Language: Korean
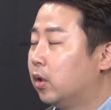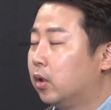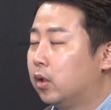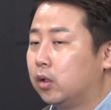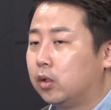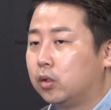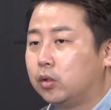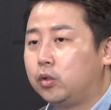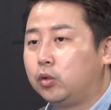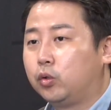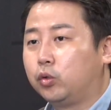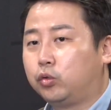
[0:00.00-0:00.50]

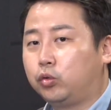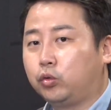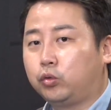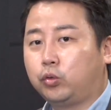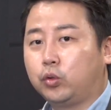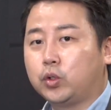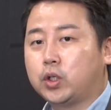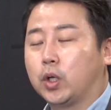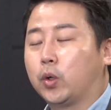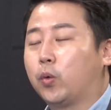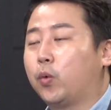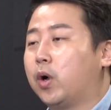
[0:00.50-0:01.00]
그리고 숙소
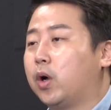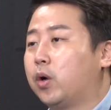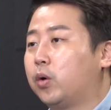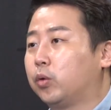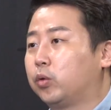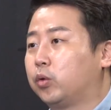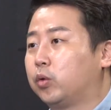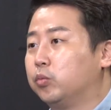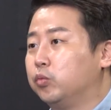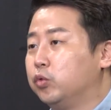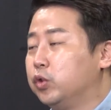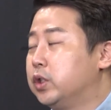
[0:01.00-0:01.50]
제공한
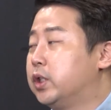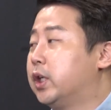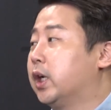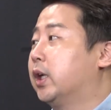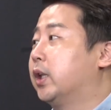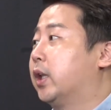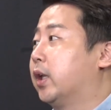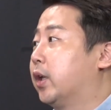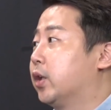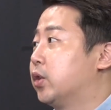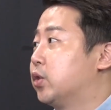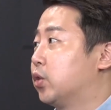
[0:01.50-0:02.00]
것도 문제가
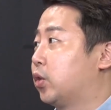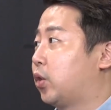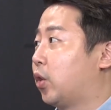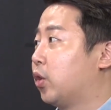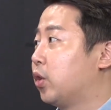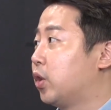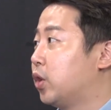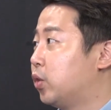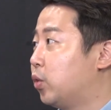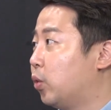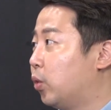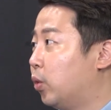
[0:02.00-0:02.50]
되겠죠.
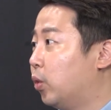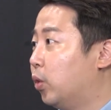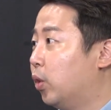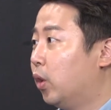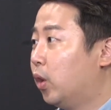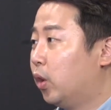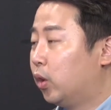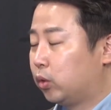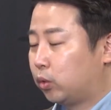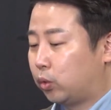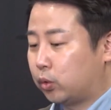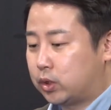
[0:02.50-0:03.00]
경기도
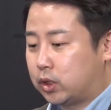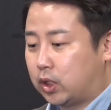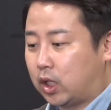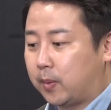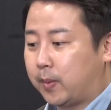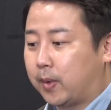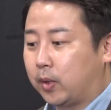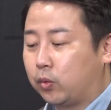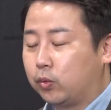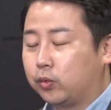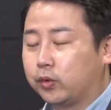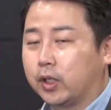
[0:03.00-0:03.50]

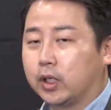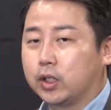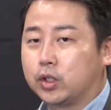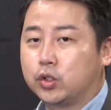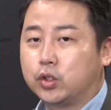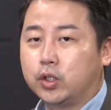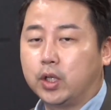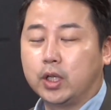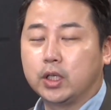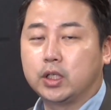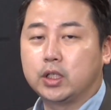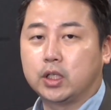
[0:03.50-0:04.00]
도시개발공사
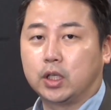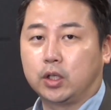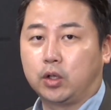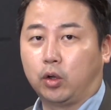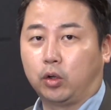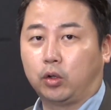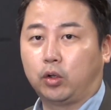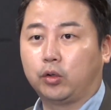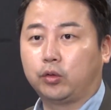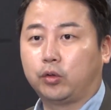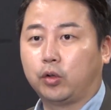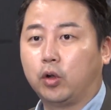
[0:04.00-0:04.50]
GH랑
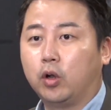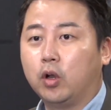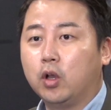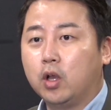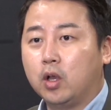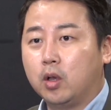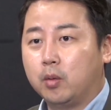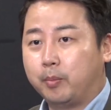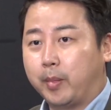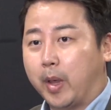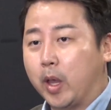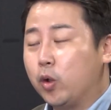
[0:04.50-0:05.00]
엮여서
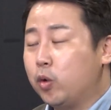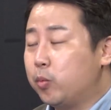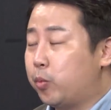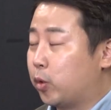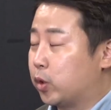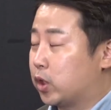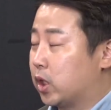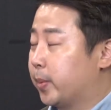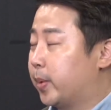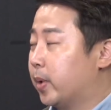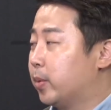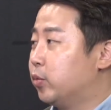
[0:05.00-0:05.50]
매우
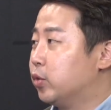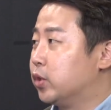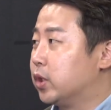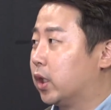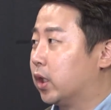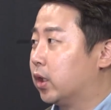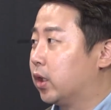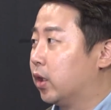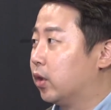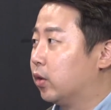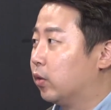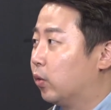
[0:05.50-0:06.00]
복잡한
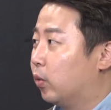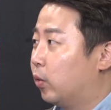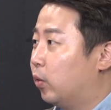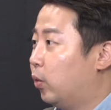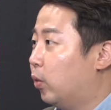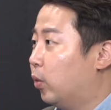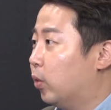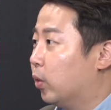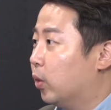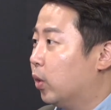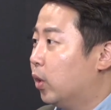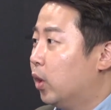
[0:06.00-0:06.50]
문제가 되는
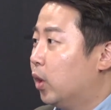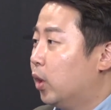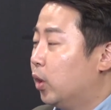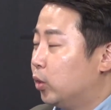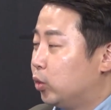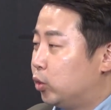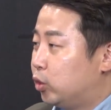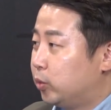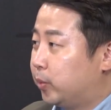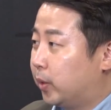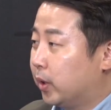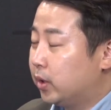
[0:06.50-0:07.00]
거고 네.
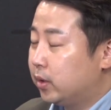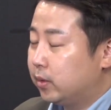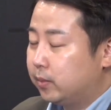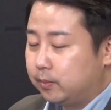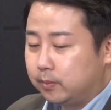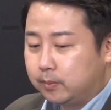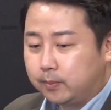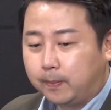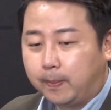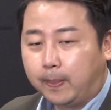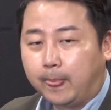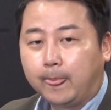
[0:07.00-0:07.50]

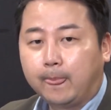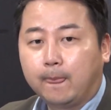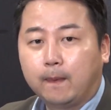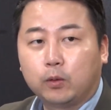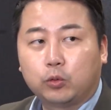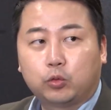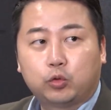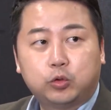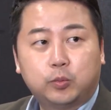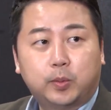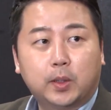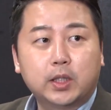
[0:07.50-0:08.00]

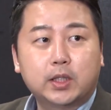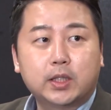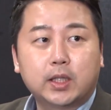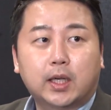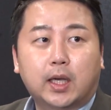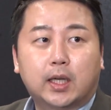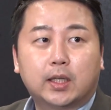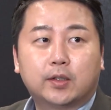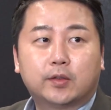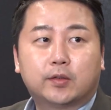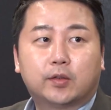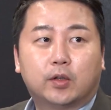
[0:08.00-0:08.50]
두 번째
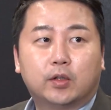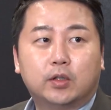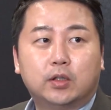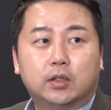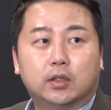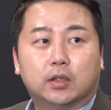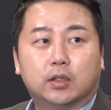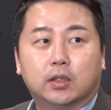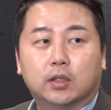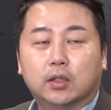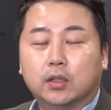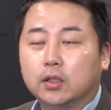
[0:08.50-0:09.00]

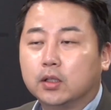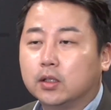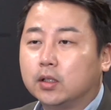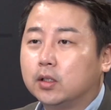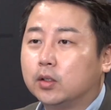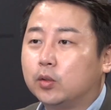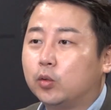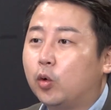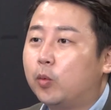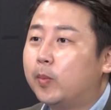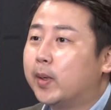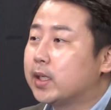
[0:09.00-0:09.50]
가능성은
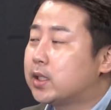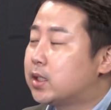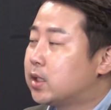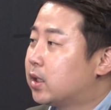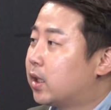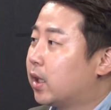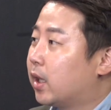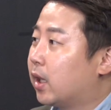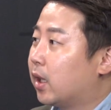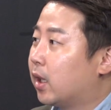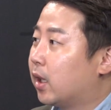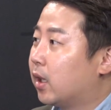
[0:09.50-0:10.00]
로마
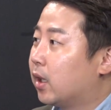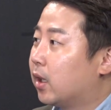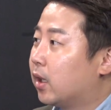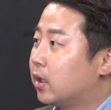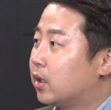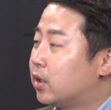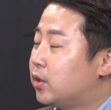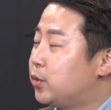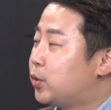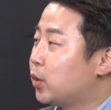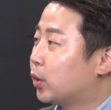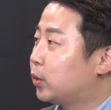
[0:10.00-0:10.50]
시대
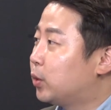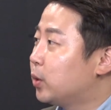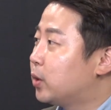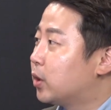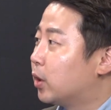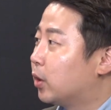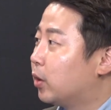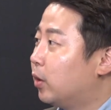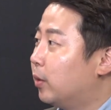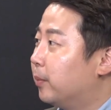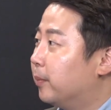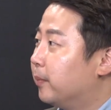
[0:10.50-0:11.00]

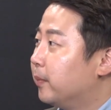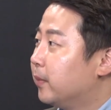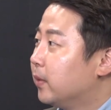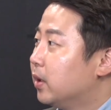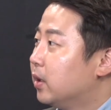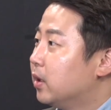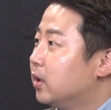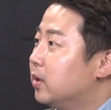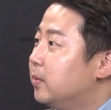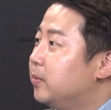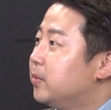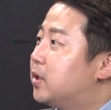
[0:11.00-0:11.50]
귀족들처럼
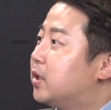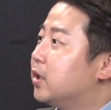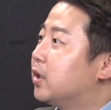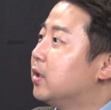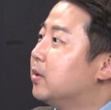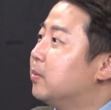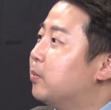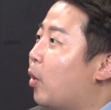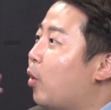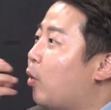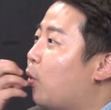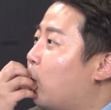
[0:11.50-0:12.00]

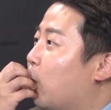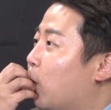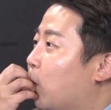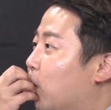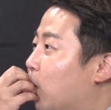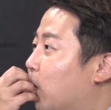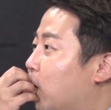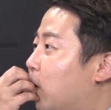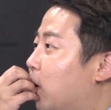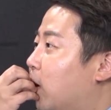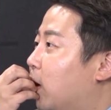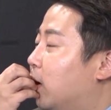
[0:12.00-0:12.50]
음식을 먹고
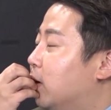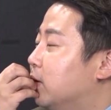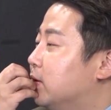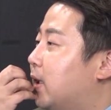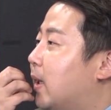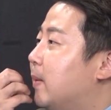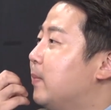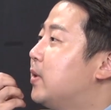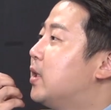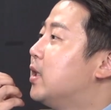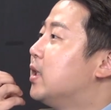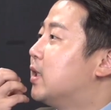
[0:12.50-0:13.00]

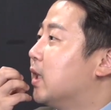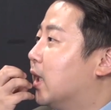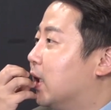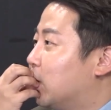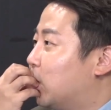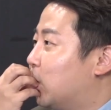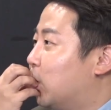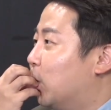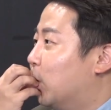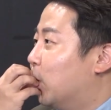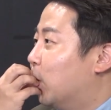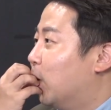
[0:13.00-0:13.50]
삼키지
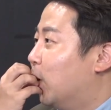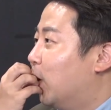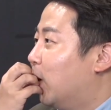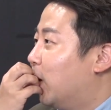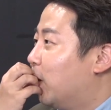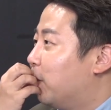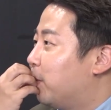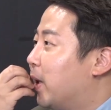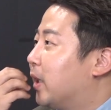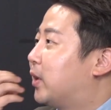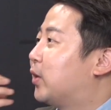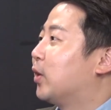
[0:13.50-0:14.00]
않고
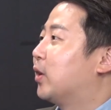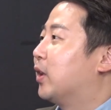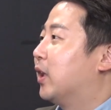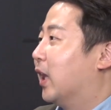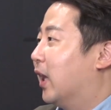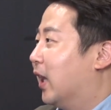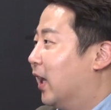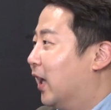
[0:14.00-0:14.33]
뱉었다.